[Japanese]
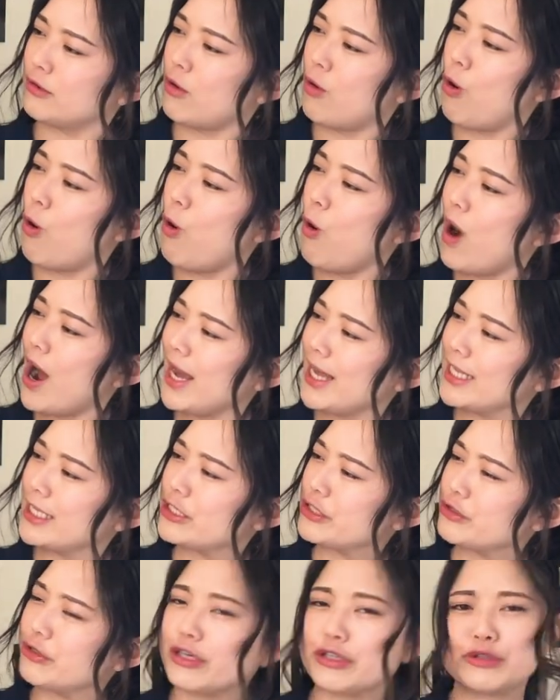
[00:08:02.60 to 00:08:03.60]
怖いっ
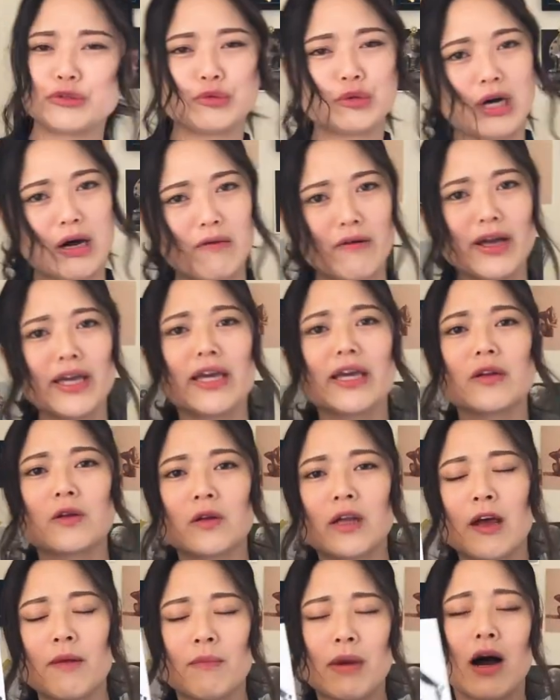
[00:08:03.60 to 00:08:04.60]
ちゅうかちょっと可愛いけど
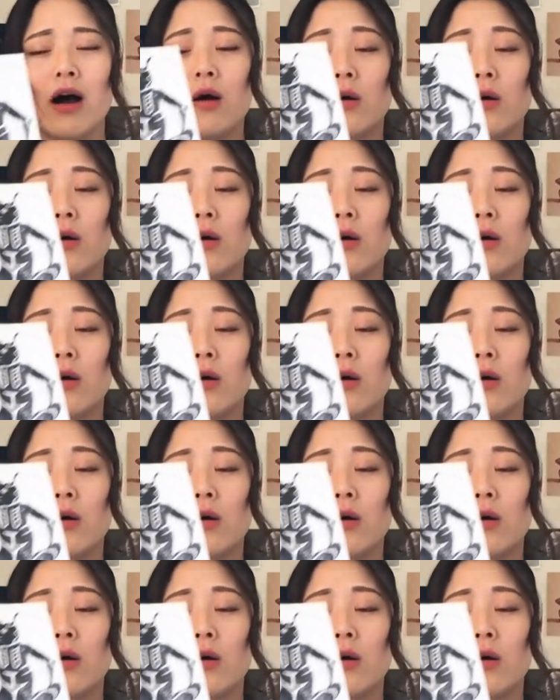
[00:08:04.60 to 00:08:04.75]
ねまあ